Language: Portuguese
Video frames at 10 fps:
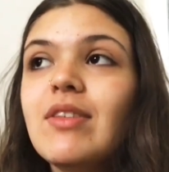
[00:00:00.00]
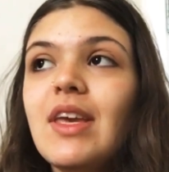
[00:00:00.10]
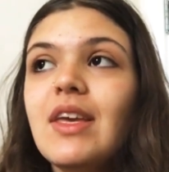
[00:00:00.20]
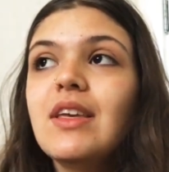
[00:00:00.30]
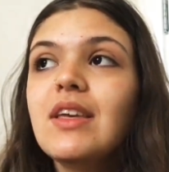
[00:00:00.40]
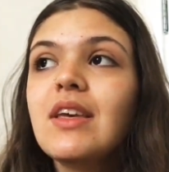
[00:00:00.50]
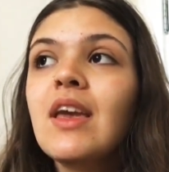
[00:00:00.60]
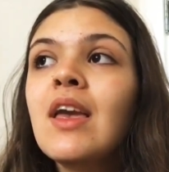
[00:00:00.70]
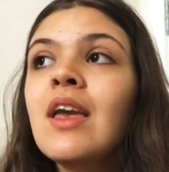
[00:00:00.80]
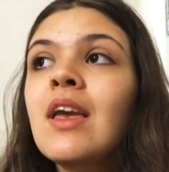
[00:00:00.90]
Eu
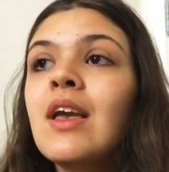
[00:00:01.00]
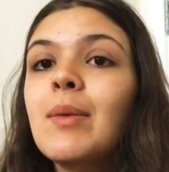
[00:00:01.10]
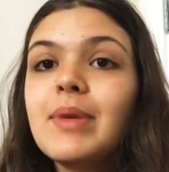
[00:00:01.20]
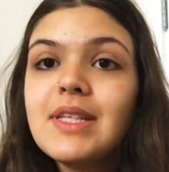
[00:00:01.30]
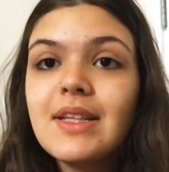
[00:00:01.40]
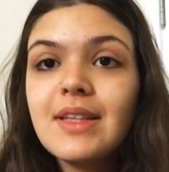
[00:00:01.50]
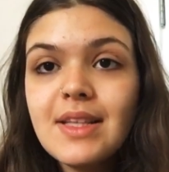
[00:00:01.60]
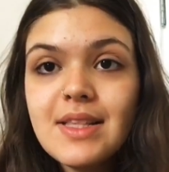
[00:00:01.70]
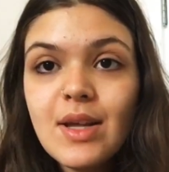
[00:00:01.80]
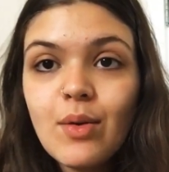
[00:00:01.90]
nem prestei
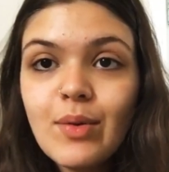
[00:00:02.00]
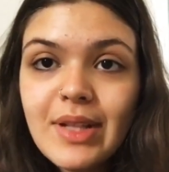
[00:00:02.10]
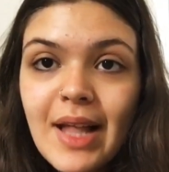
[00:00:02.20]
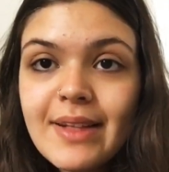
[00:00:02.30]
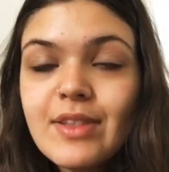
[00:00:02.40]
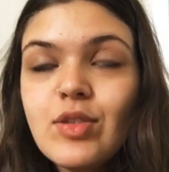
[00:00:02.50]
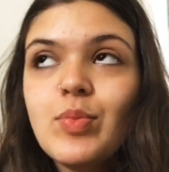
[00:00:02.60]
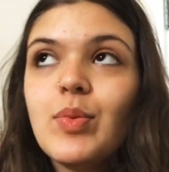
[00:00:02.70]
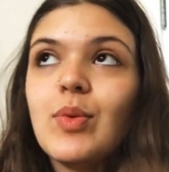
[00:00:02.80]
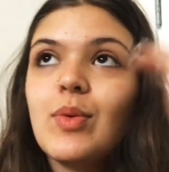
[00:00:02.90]
atenção em nada,
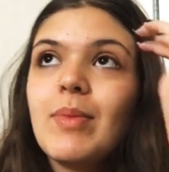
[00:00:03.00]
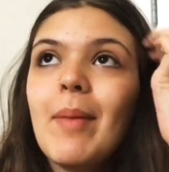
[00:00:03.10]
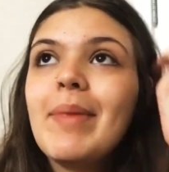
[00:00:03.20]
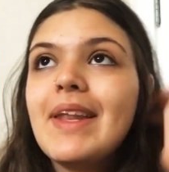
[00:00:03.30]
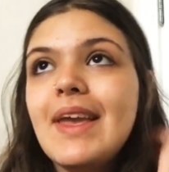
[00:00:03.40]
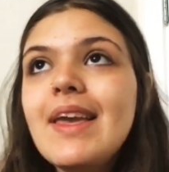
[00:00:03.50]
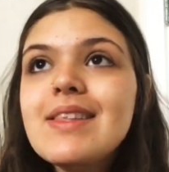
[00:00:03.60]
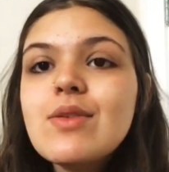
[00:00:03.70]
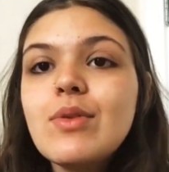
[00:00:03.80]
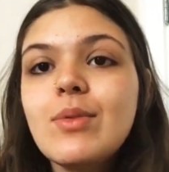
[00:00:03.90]
tipo, minha
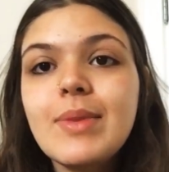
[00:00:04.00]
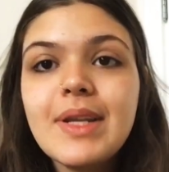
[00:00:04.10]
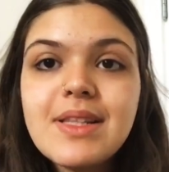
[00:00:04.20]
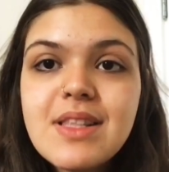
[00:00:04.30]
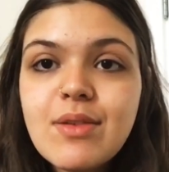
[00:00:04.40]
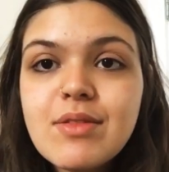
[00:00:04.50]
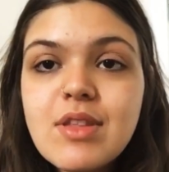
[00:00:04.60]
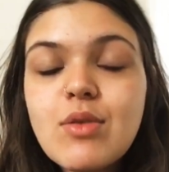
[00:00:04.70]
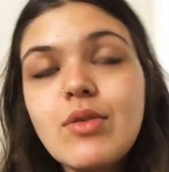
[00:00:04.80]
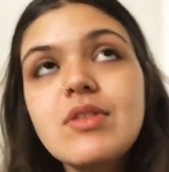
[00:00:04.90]
aparência, iluminação,
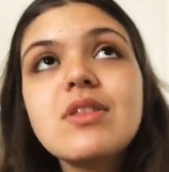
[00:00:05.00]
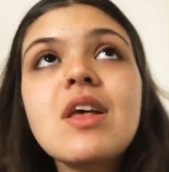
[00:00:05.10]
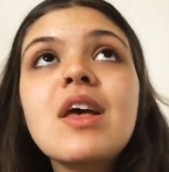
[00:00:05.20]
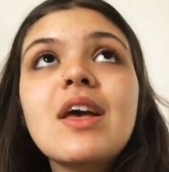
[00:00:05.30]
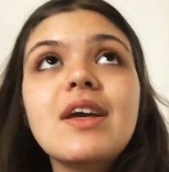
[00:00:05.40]
essas coisas.